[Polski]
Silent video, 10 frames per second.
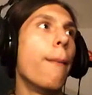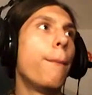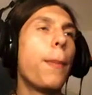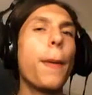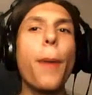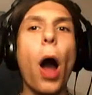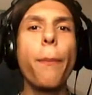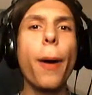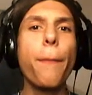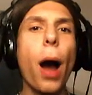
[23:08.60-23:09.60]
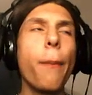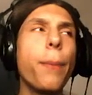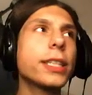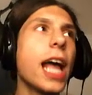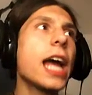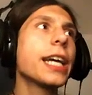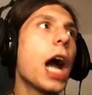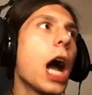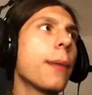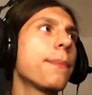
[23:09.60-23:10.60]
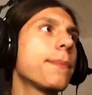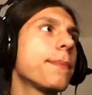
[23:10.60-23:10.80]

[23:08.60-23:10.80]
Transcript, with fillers: Pa pa pa pa pa potęga!